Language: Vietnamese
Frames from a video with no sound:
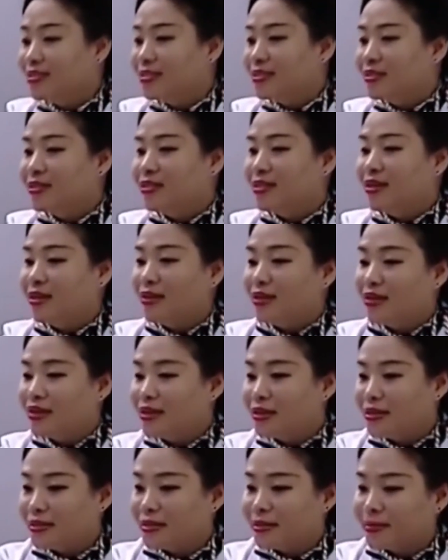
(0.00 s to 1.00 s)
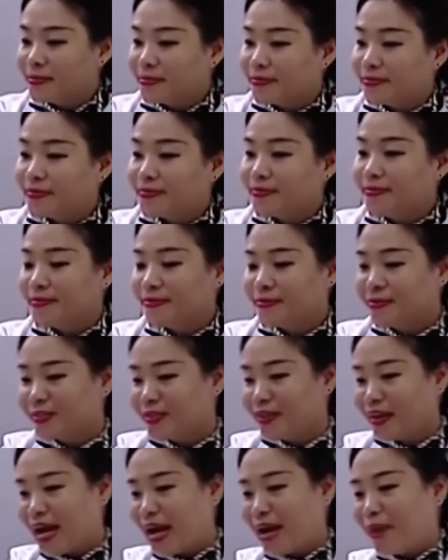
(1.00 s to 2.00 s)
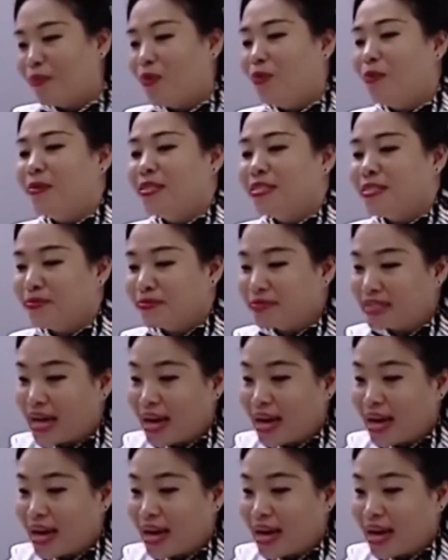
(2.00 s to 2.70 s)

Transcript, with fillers: thì cái tỷ lệ trẻ em béo phì hay là thừa cân